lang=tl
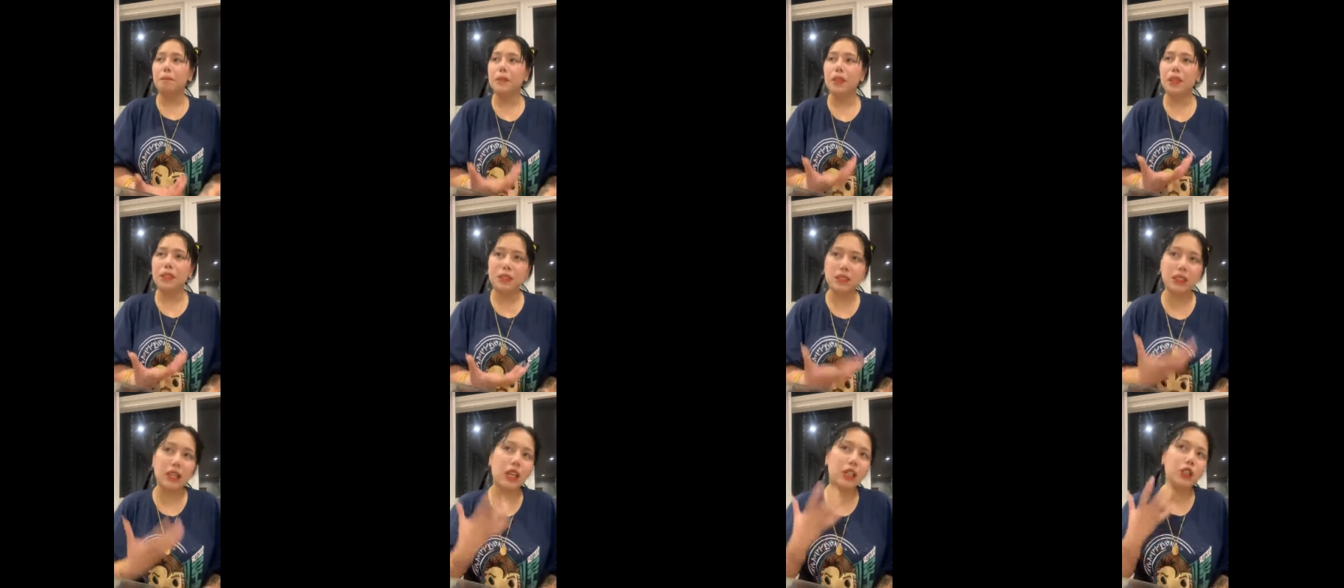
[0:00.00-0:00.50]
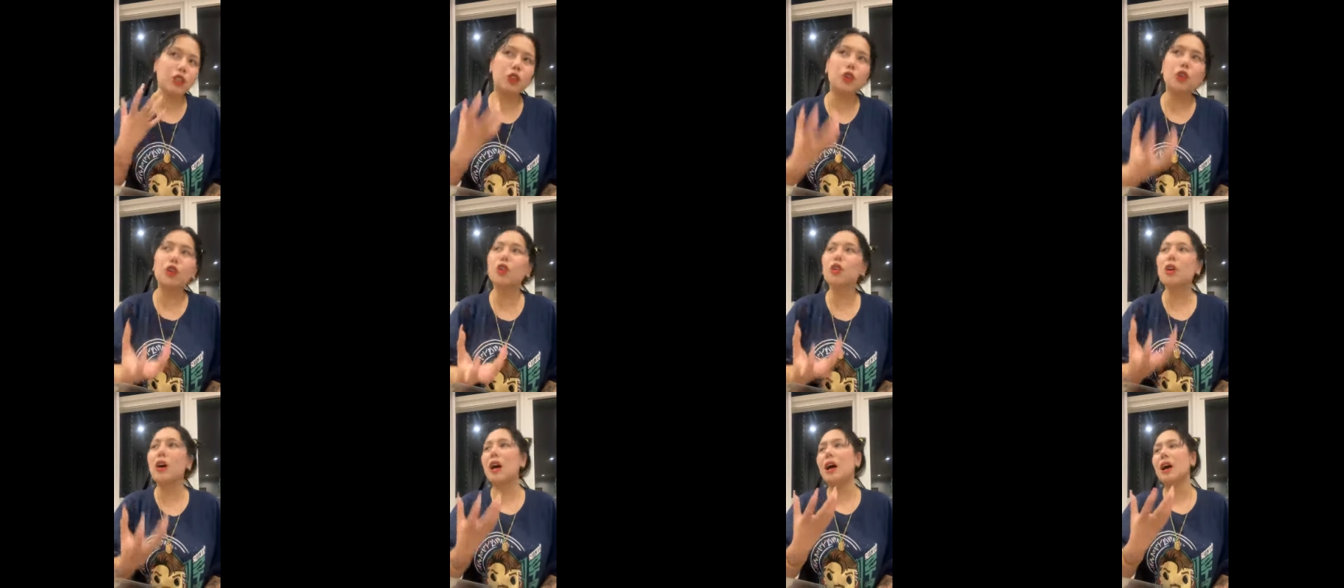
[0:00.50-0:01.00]
sige,
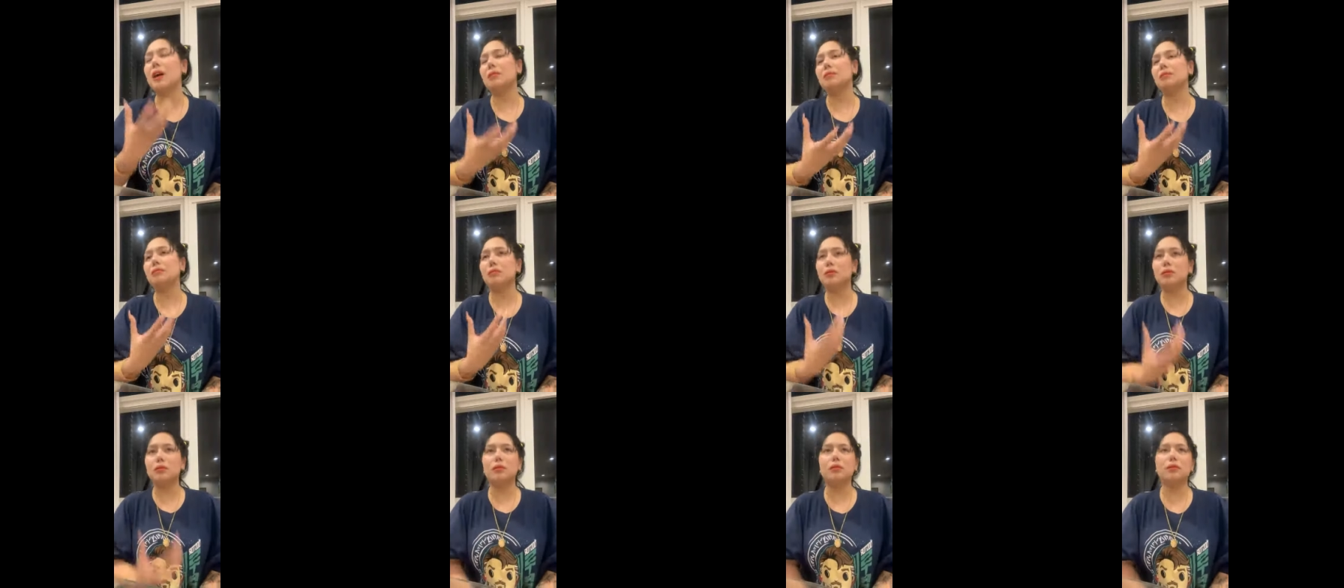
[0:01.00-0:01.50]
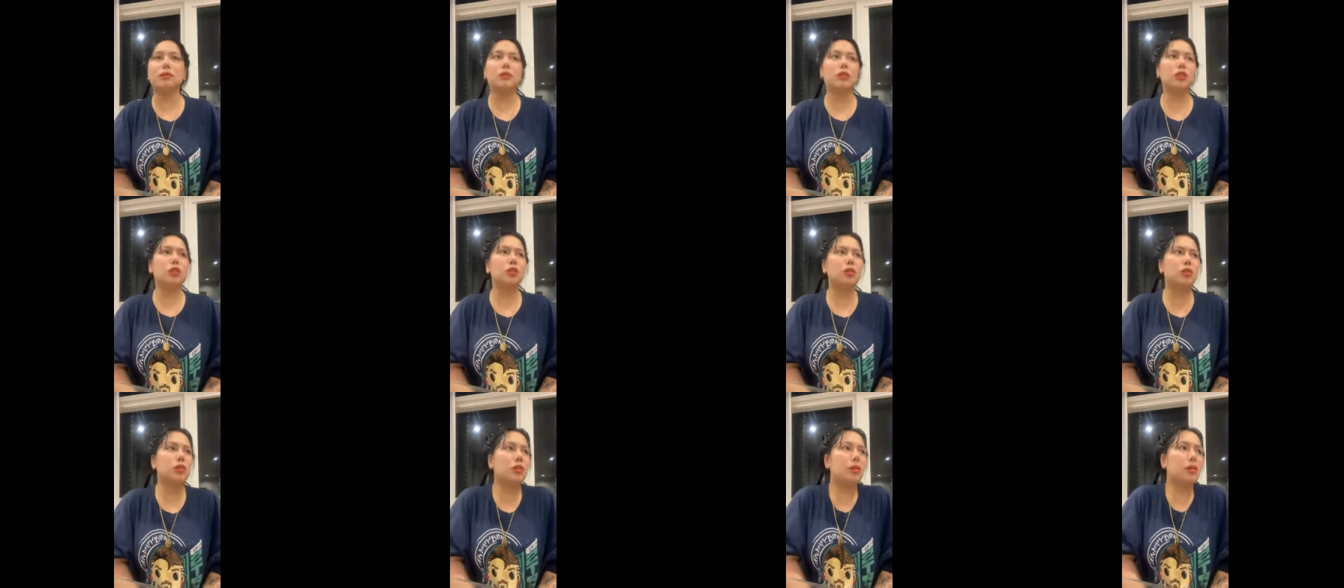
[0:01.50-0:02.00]
siguro nga,
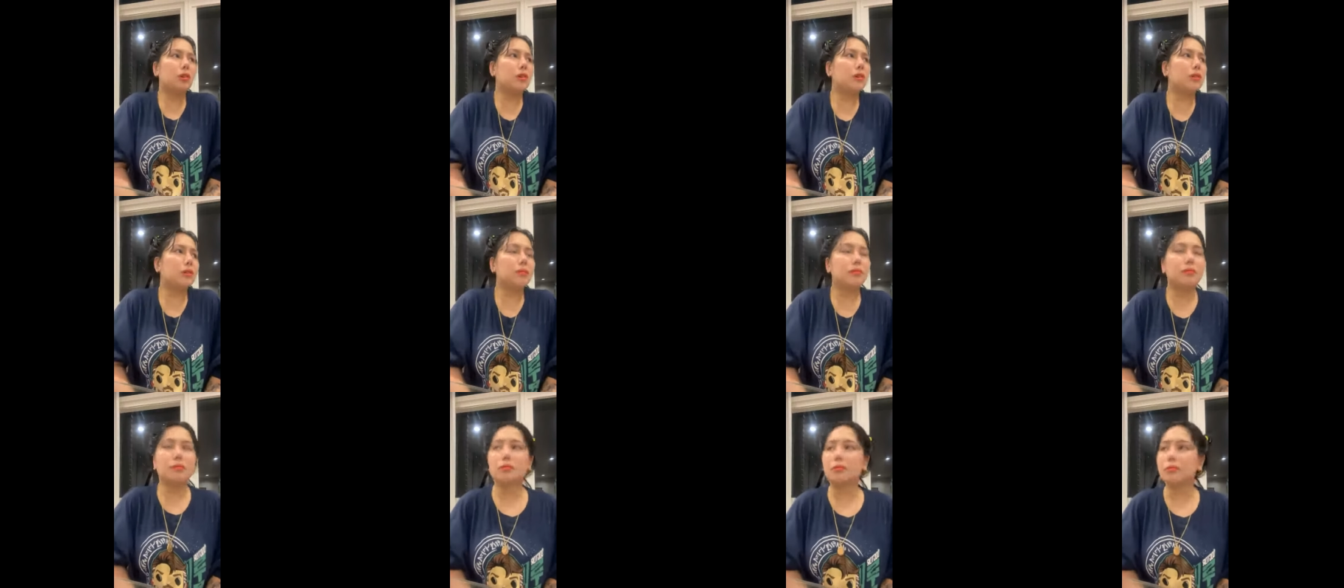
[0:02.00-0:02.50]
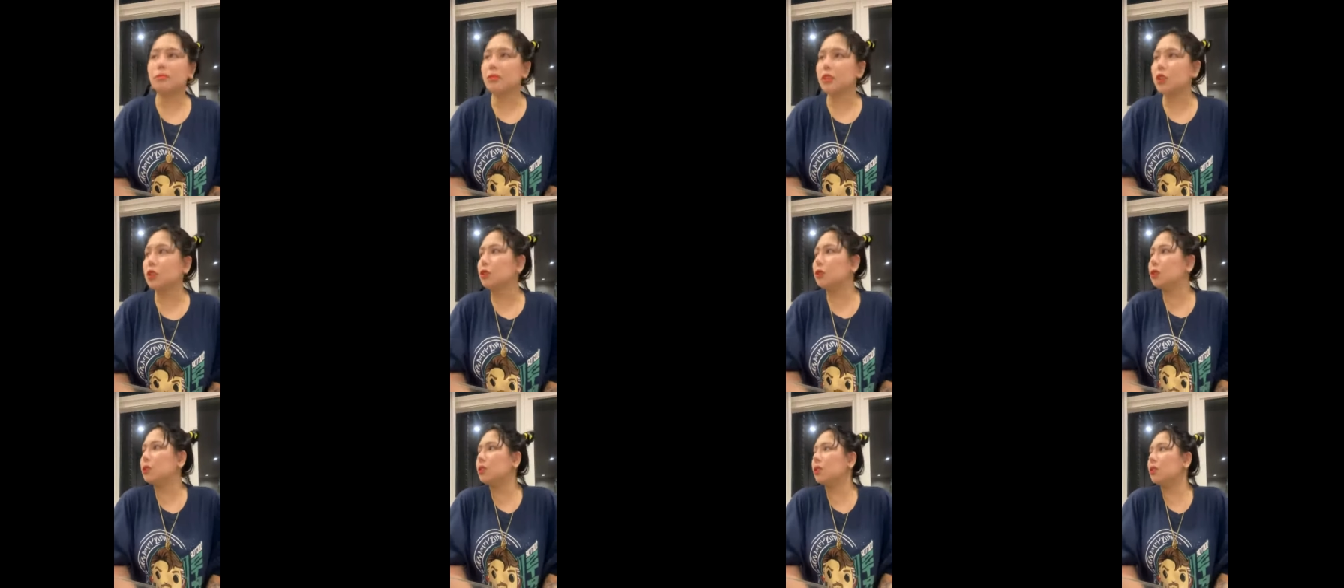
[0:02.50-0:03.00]
siguro,
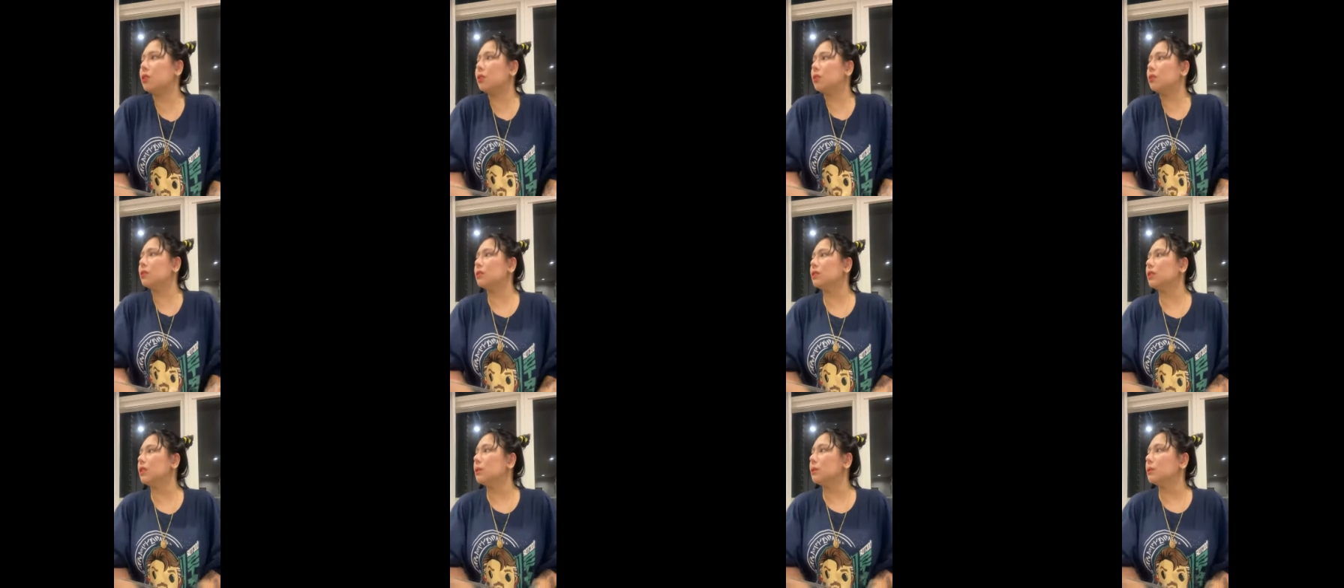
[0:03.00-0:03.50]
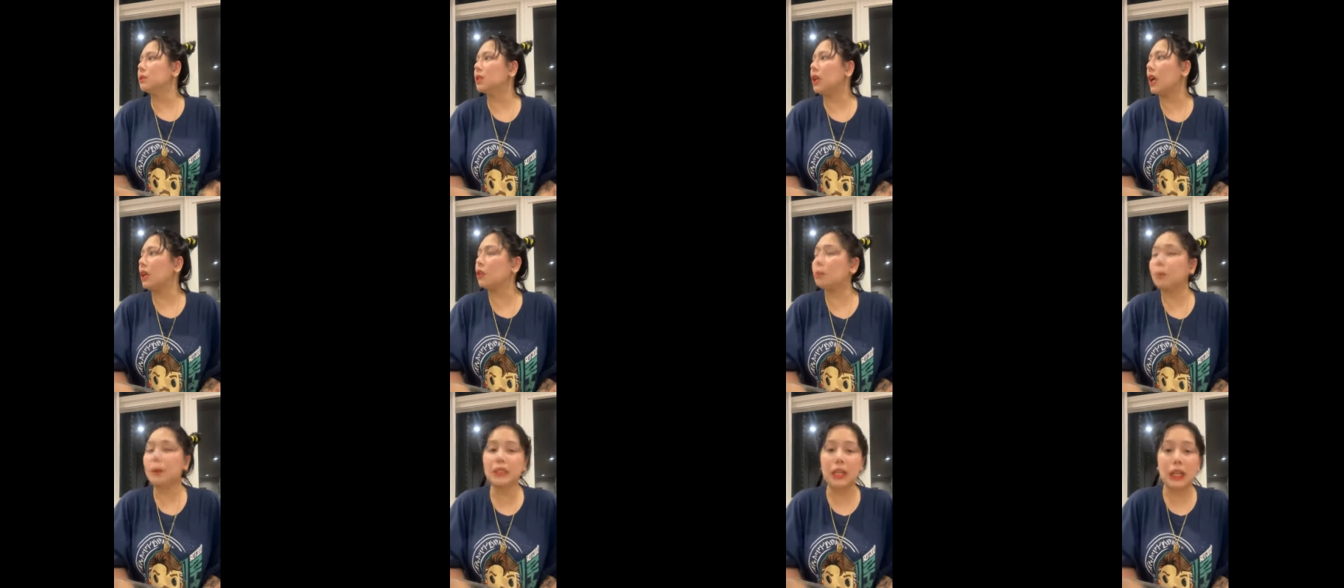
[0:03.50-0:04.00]
siguro,
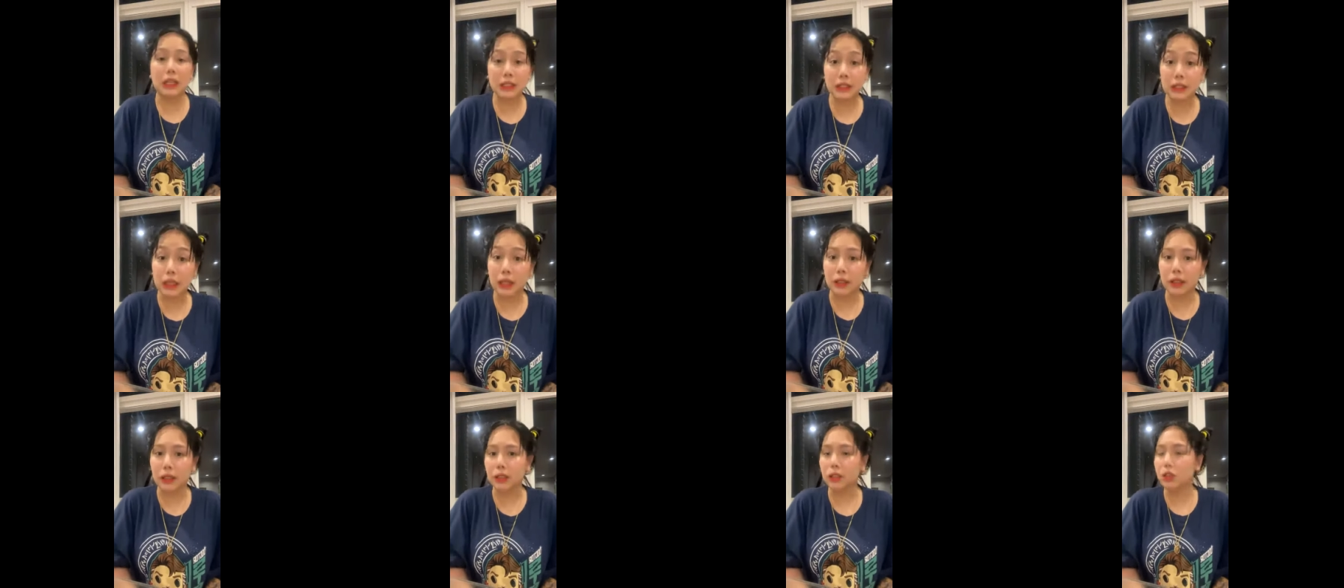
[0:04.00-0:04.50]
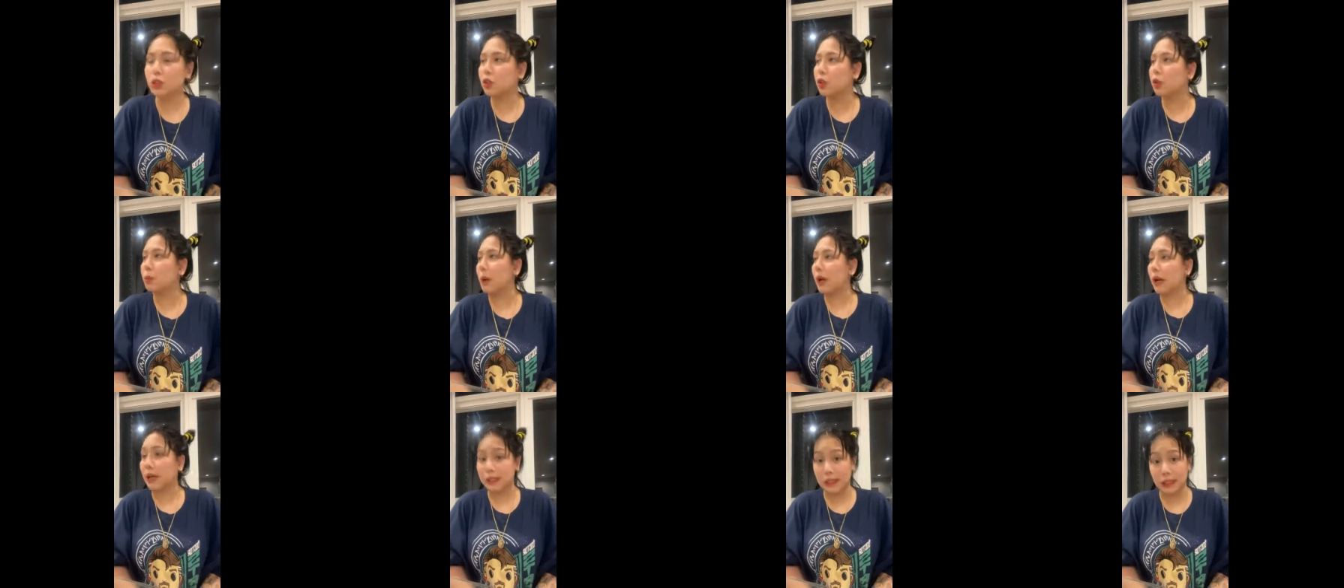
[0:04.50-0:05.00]
masyado mataas standards ko
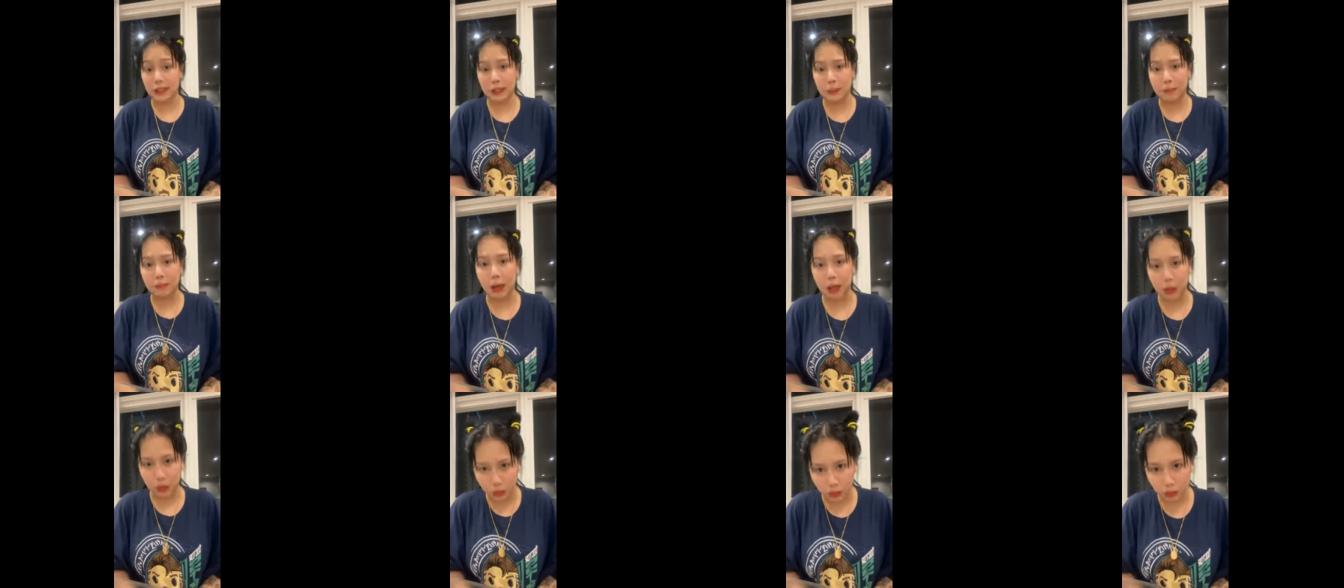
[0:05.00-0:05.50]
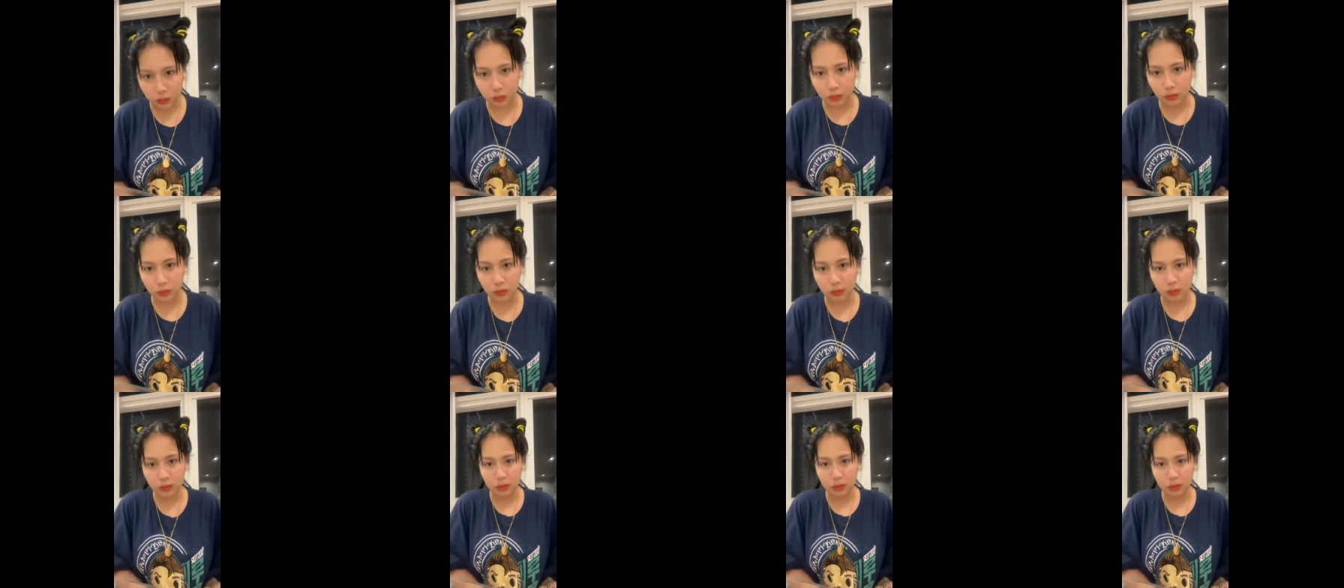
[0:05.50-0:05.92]
para sa isang balon.